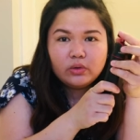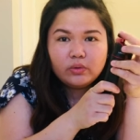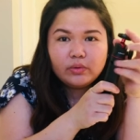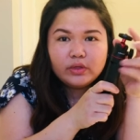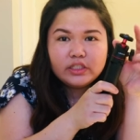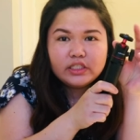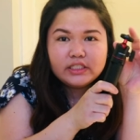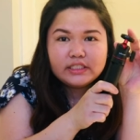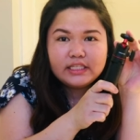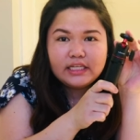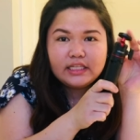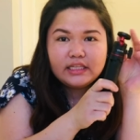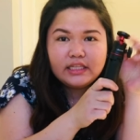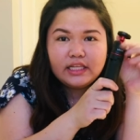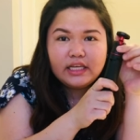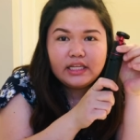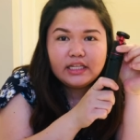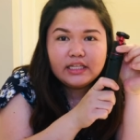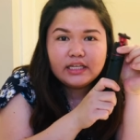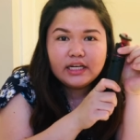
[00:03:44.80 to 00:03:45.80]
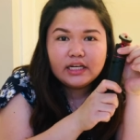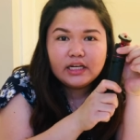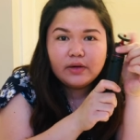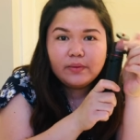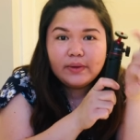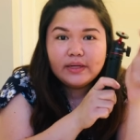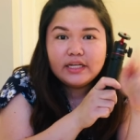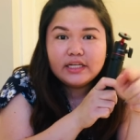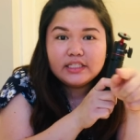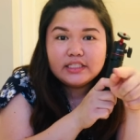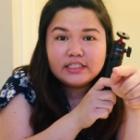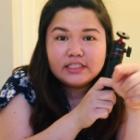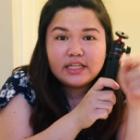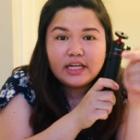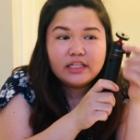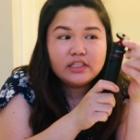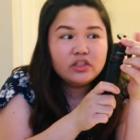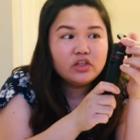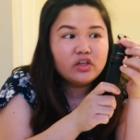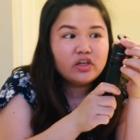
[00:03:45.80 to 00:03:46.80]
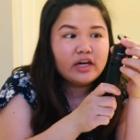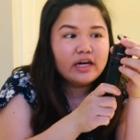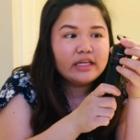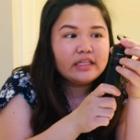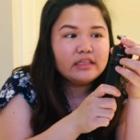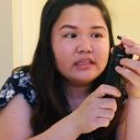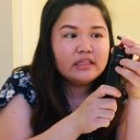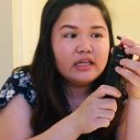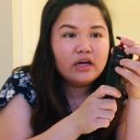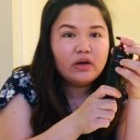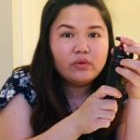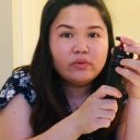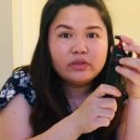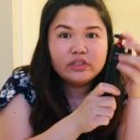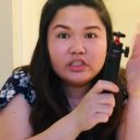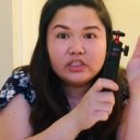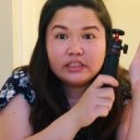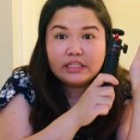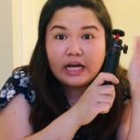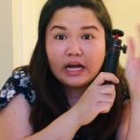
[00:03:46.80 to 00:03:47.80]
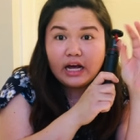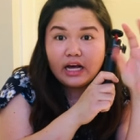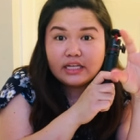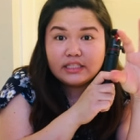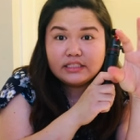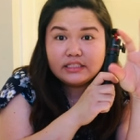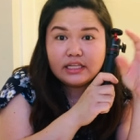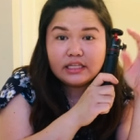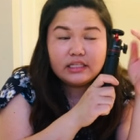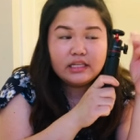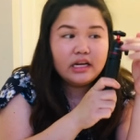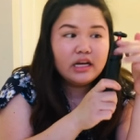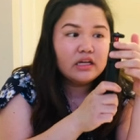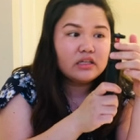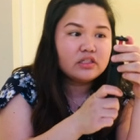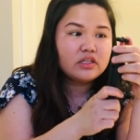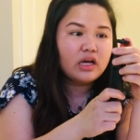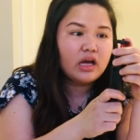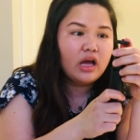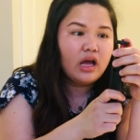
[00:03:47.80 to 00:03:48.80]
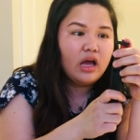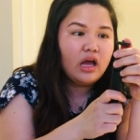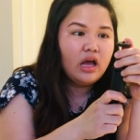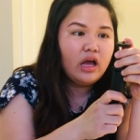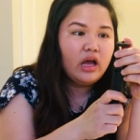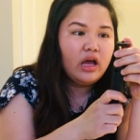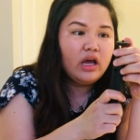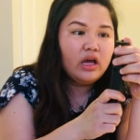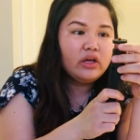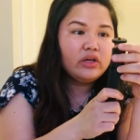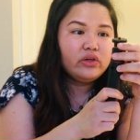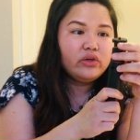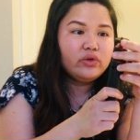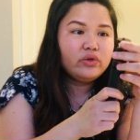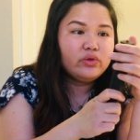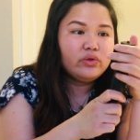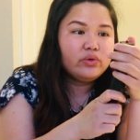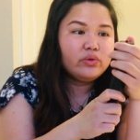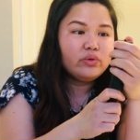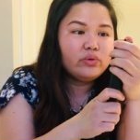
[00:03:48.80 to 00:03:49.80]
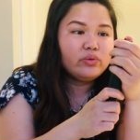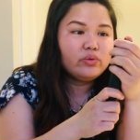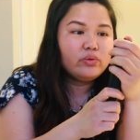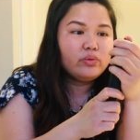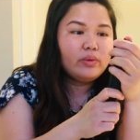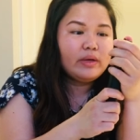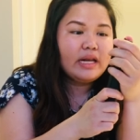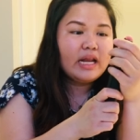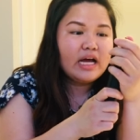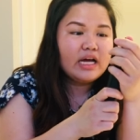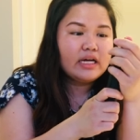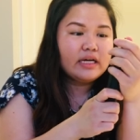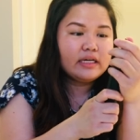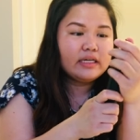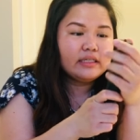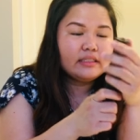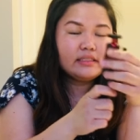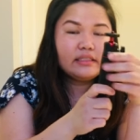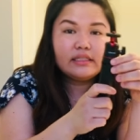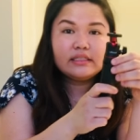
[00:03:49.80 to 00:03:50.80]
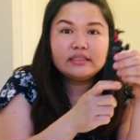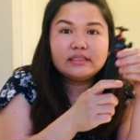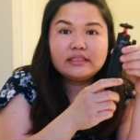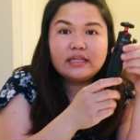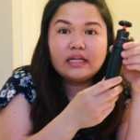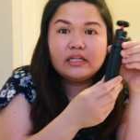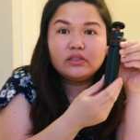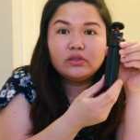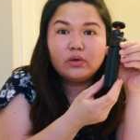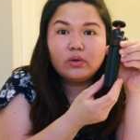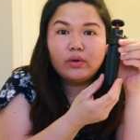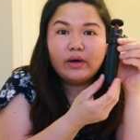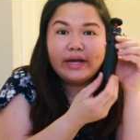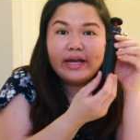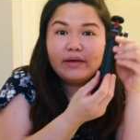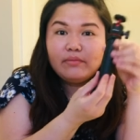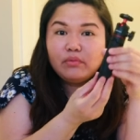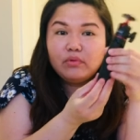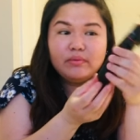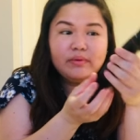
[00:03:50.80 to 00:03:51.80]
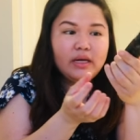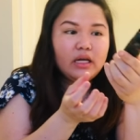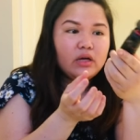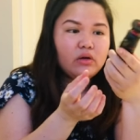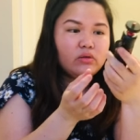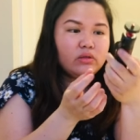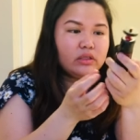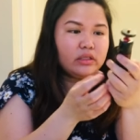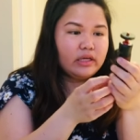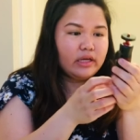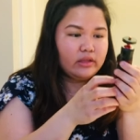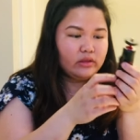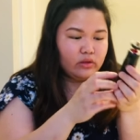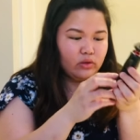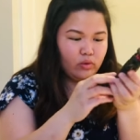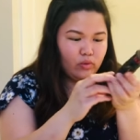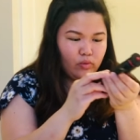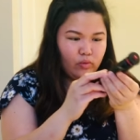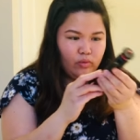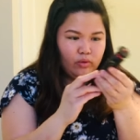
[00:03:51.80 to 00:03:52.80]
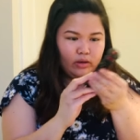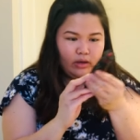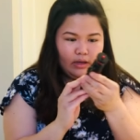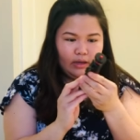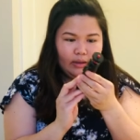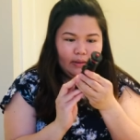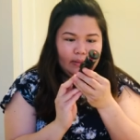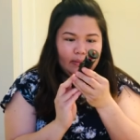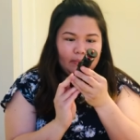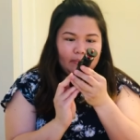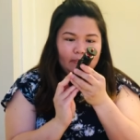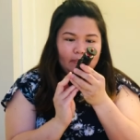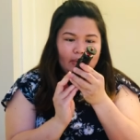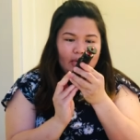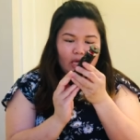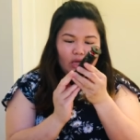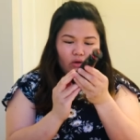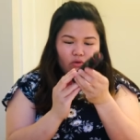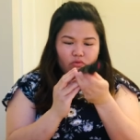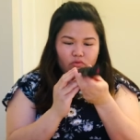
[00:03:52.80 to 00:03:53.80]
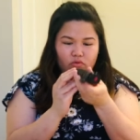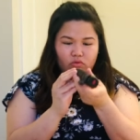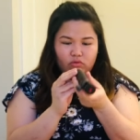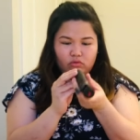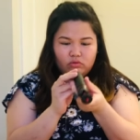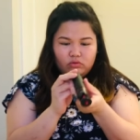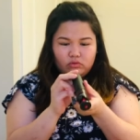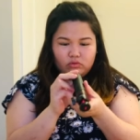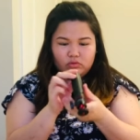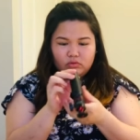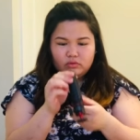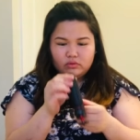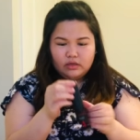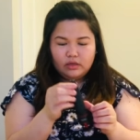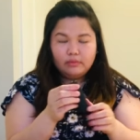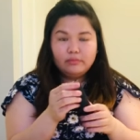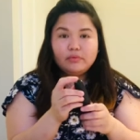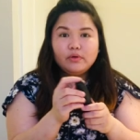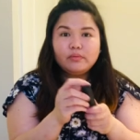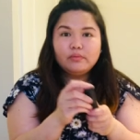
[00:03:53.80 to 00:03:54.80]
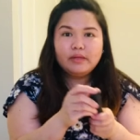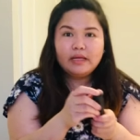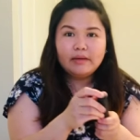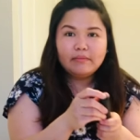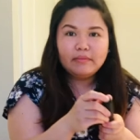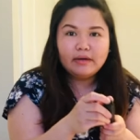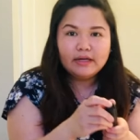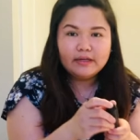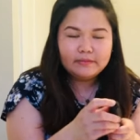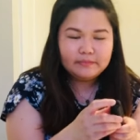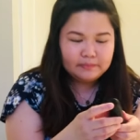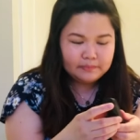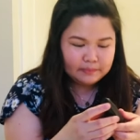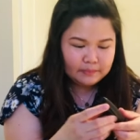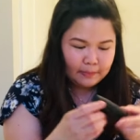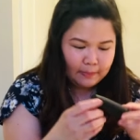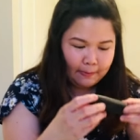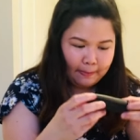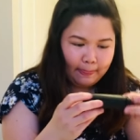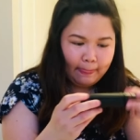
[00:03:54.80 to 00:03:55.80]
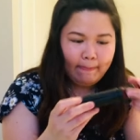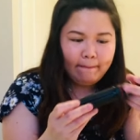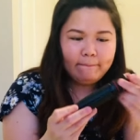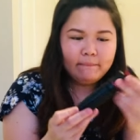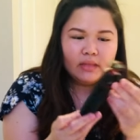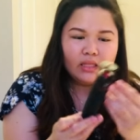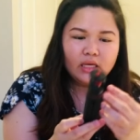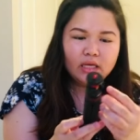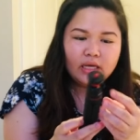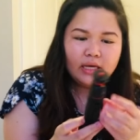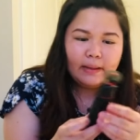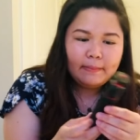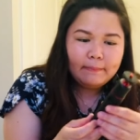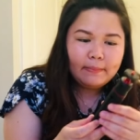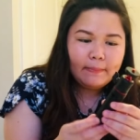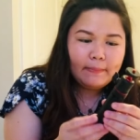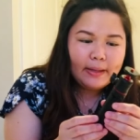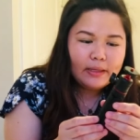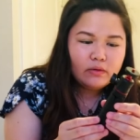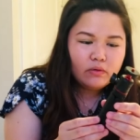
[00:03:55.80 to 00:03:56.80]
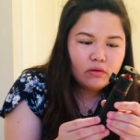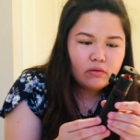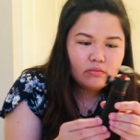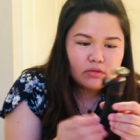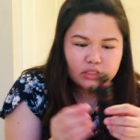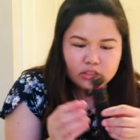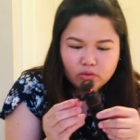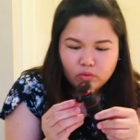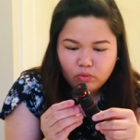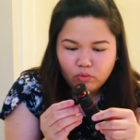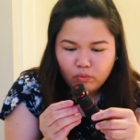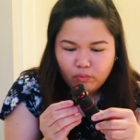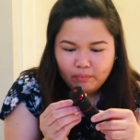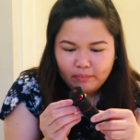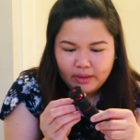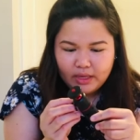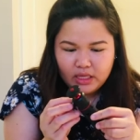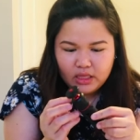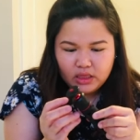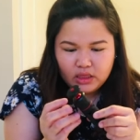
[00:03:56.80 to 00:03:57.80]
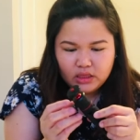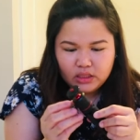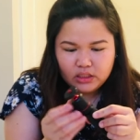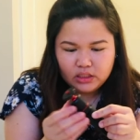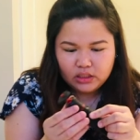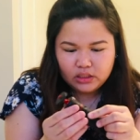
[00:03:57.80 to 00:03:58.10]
Which is, hindi nagagawa ng stand ko right now. Naka-steady lang siya. Yun yung wala sa stand ko. Kaya bumili ako ng ganito. Pero, ang problema, paano ko ba siya open?